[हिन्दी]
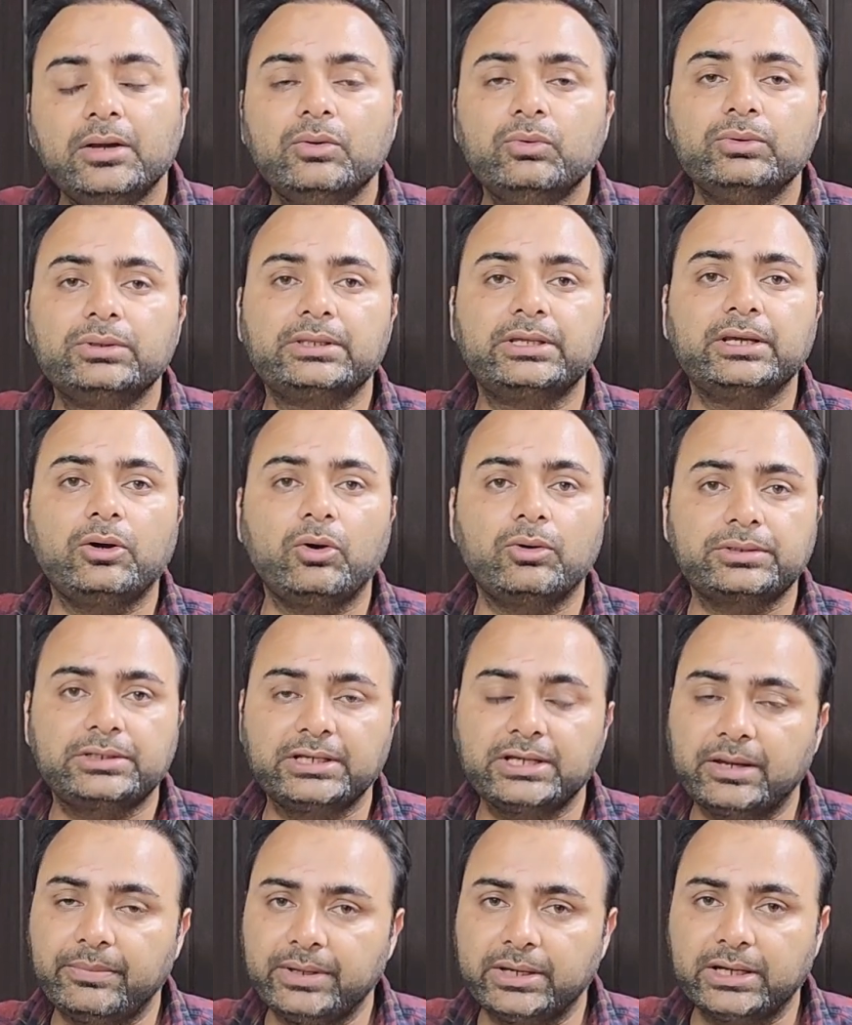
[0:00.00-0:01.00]
उसकी
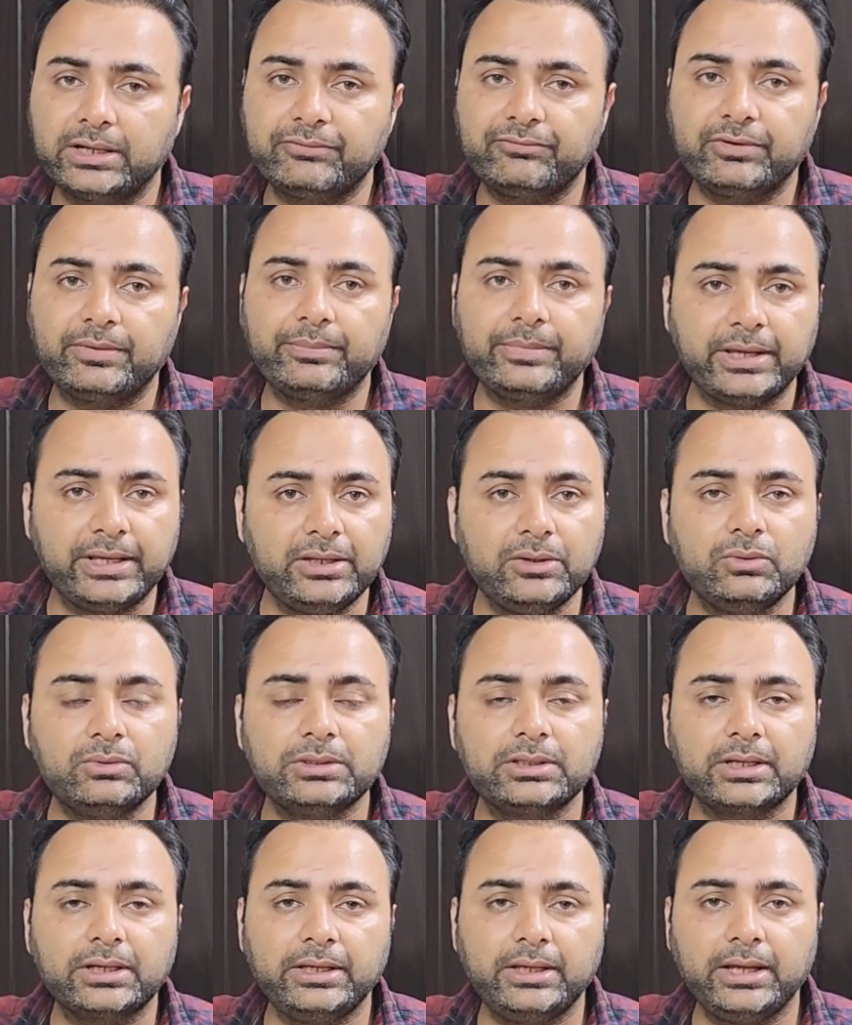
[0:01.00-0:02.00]
कॉस्टिंग अभी कंफर्म नहीं हो
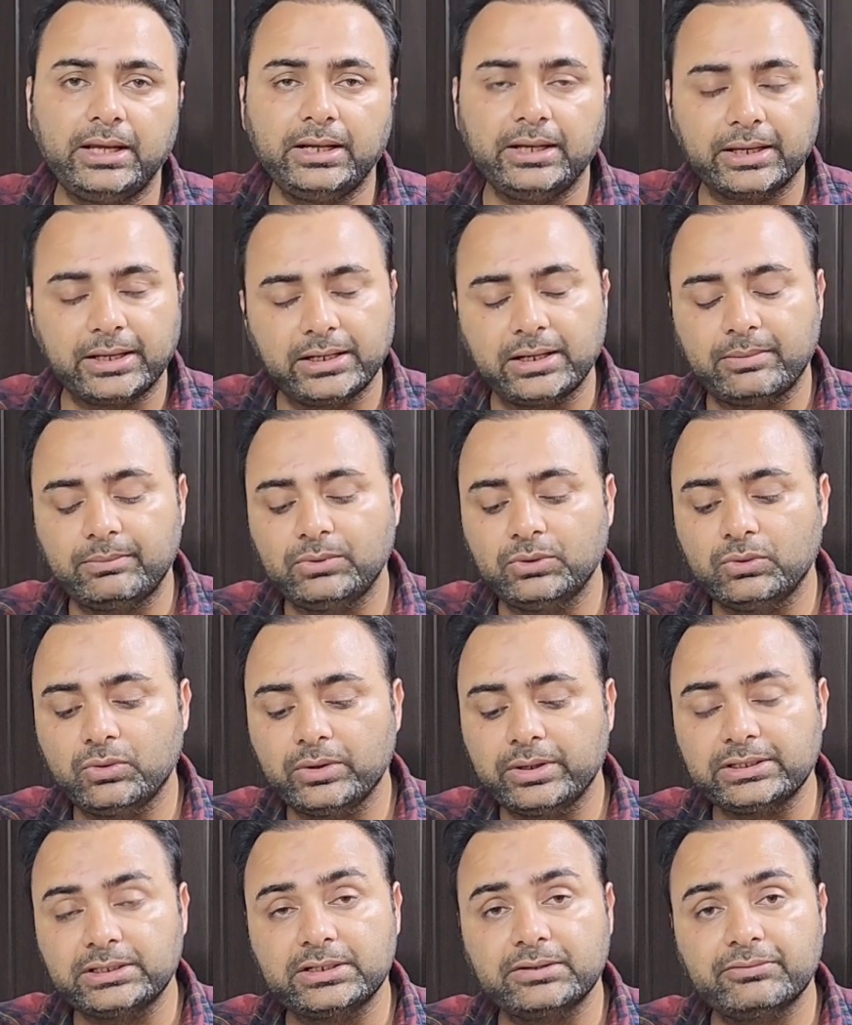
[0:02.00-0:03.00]
सकी है लेकिन हम लोगों
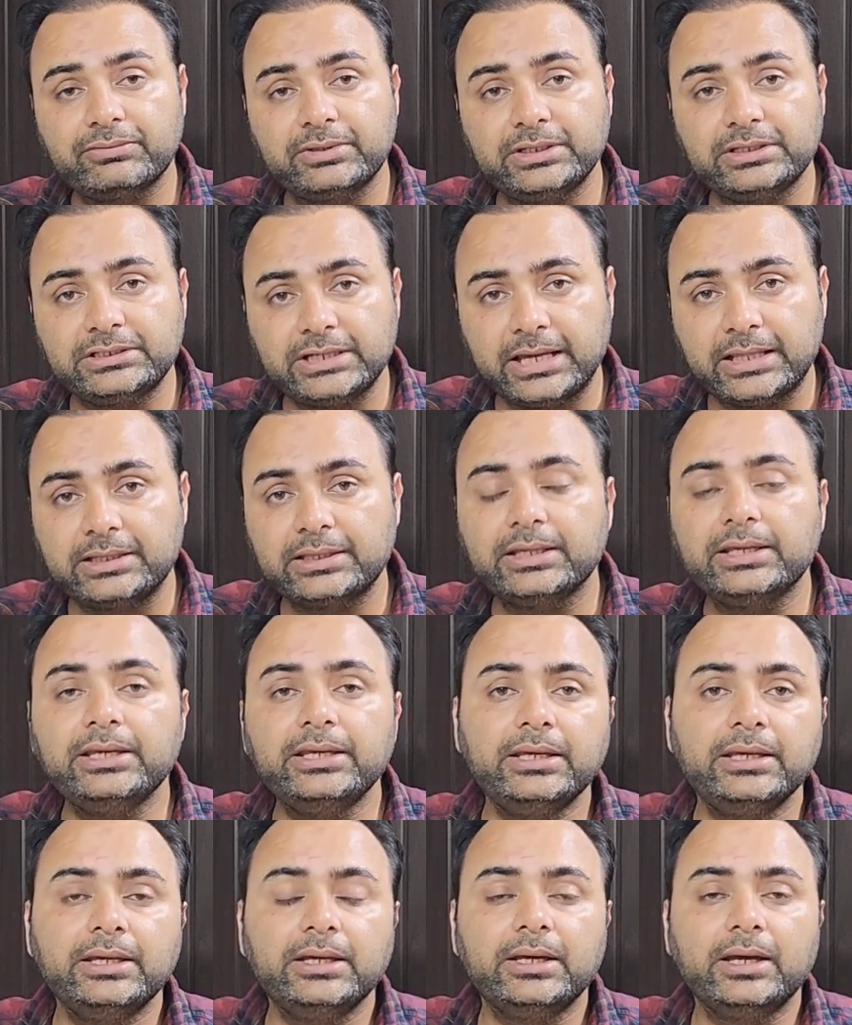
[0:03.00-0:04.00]
की तरफ से जैसे ही